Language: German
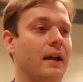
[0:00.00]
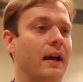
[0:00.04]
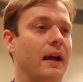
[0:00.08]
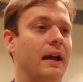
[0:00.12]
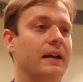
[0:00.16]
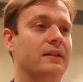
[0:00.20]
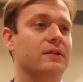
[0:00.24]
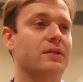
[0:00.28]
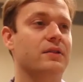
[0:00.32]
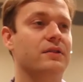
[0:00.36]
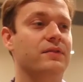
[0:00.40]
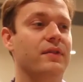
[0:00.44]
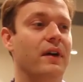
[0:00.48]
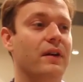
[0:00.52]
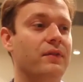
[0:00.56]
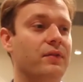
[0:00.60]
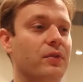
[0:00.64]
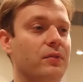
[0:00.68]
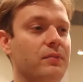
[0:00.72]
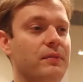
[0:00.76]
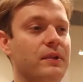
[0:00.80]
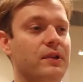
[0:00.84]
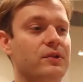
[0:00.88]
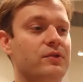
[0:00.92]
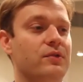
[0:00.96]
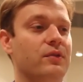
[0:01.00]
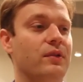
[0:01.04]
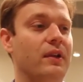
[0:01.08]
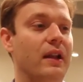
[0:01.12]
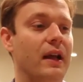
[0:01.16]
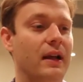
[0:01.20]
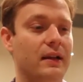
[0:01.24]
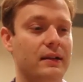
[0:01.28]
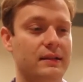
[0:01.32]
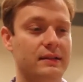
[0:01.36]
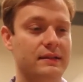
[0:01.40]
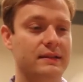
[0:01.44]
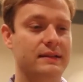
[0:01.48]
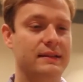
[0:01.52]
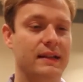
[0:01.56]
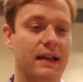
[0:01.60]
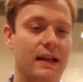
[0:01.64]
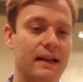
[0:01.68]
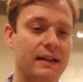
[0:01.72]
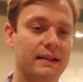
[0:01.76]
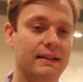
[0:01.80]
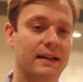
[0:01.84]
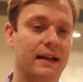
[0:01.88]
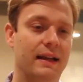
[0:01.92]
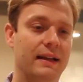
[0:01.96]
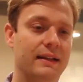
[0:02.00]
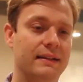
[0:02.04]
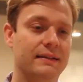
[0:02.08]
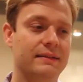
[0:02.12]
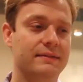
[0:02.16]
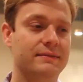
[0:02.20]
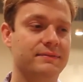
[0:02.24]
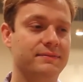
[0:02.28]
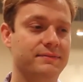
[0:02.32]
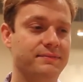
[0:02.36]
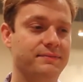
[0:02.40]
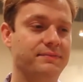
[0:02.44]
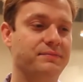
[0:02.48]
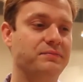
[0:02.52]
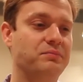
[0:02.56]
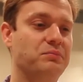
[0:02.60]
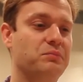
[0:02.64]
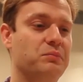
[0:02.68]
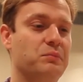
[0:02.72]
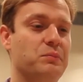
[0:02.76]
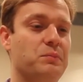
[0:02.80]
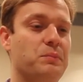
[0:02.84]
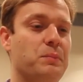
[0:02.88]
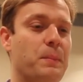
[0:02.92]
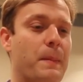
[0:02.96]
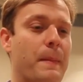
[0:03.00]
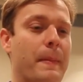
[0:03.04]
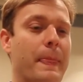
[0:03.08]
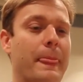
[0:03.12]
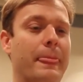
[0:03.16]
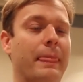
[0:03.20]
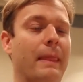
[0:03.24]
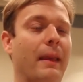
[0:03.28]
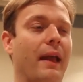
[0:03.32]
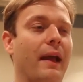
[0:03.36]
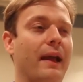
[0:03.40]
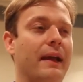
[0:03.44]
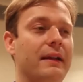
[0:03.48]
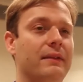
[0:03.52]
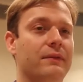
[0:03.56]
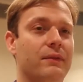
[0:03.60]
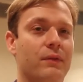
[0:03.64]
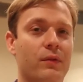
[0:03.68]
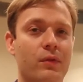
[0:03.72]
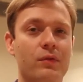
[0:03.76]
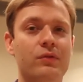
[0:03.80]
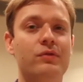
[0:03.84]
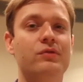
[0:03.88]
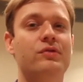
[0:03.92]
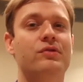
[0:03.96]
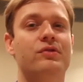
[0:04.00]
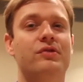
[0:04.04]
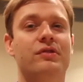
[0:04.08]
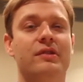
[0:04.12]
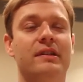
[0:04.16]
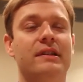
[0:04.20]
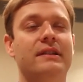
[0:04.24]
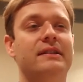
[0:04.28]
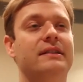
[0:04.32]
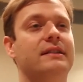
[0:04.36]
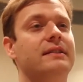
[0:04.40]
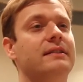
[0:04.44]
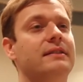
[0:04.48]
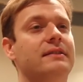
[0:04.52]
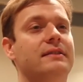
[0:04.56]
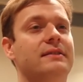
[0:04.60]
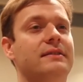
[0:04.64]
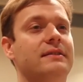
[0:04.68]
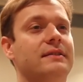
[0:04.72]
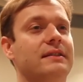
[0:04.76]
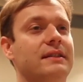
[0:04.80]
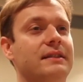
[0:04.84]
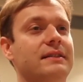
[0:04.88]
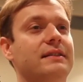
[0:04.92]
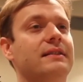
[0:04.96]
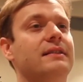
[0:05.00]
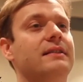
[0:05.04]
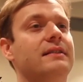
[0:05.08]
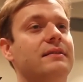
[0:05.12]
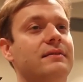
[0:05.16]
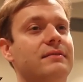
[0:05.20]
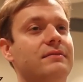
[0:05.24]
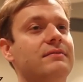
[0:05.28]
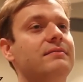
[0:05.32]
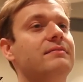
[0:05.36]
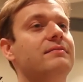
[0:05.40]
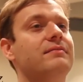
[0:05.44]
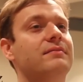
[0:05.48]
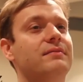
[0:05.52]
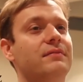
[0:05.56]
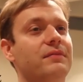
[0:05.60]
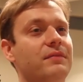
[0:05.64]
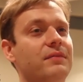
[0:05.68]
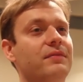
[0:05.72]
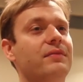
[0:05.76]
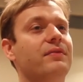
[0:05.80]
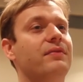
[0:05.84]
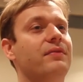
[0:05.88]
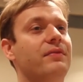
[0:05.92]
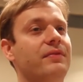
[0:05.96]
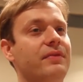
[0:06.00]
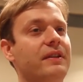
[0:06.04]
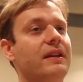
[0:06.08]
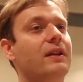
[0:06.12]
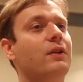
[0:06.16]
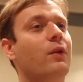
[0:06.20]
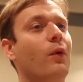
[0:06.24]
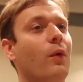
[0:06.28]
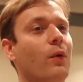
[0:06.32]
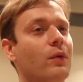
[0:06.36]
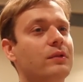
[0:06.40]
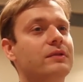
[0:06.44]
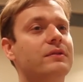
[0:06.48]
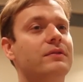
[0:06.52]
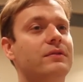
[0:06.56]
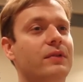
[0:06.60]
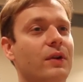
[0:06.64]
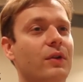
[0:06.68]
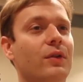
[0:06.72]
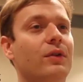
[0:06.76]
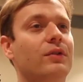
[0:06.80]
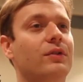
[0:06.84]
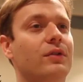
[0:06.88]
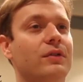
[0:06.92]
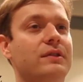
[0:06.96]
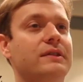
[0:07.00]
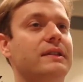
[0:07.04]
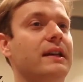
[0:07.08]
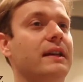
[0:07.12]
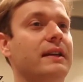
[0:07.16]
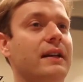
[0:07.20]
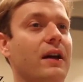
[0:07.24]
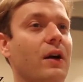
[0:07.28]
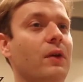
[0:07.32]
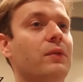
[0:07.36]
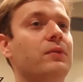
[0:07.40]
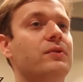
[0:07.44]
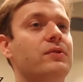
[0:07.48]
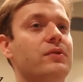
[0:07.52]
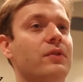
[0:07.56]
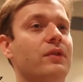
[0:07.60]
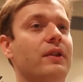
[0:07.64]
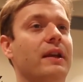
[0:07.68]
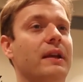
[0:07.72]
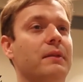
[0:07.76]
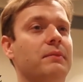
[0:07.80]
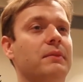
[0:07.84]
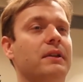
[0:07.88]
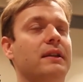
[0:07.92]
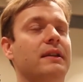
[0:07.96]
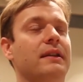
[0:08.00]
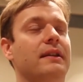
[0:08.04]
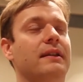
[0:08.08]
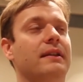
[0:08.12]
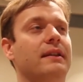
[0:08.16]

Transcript: Also es war von mir schon lange Zeit ein ein Wunsch, diese, diese vier großen Fagottkonzerte aufzunehmen.